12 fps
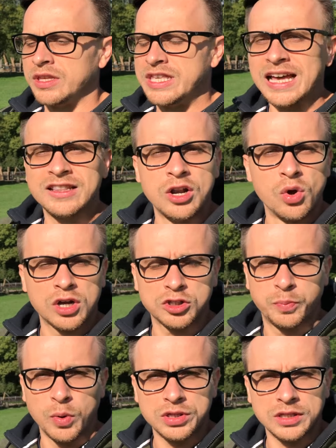«Я далек от
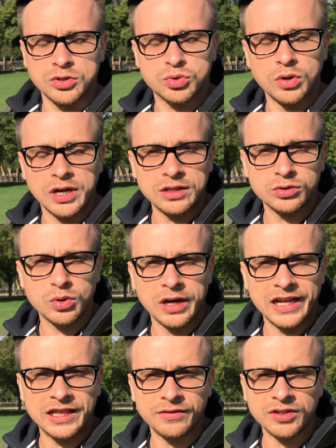спорта настолько,
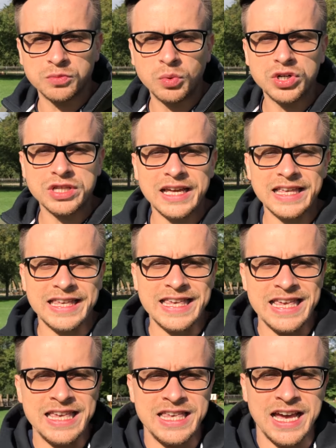насколько это возможно,
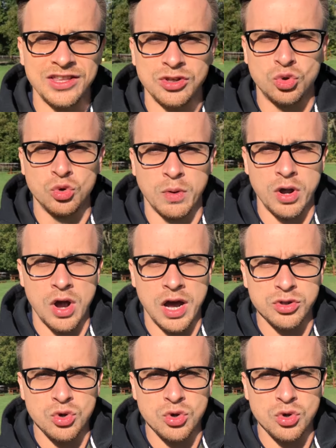и я не думаю о